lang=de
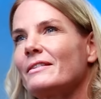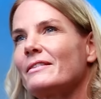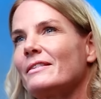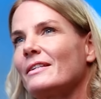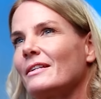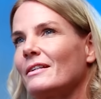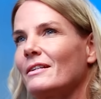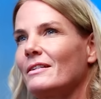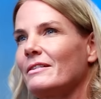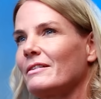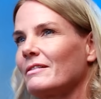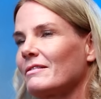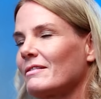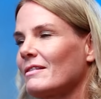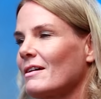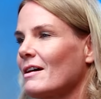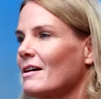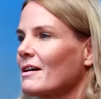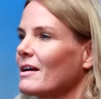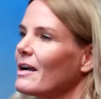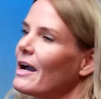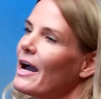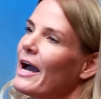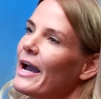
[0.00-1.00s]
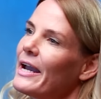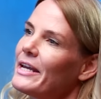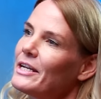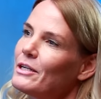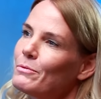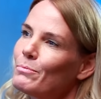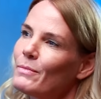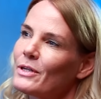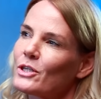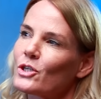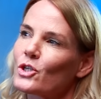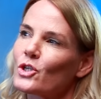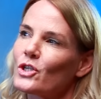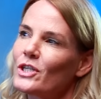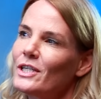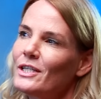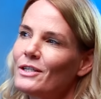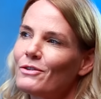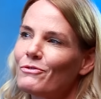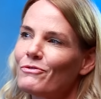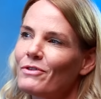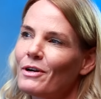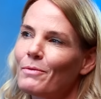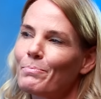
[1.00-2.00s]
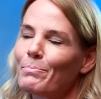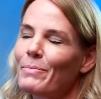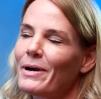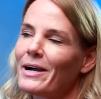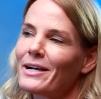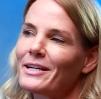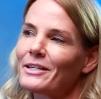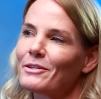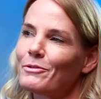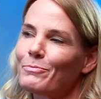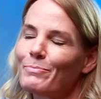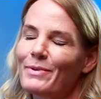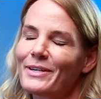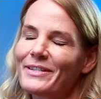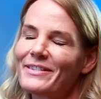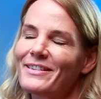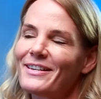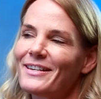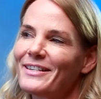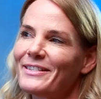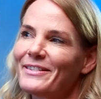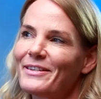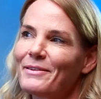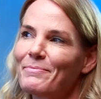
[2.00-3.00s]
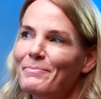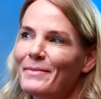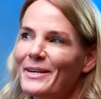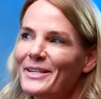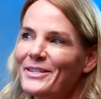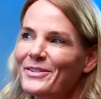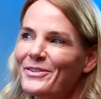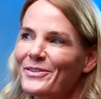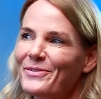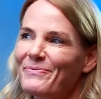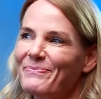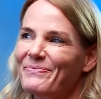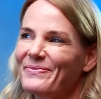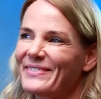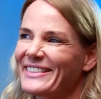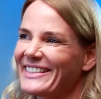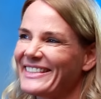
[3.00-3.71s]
tatsächlich sagen, eine Maschine verpackt besser als ein Mensch?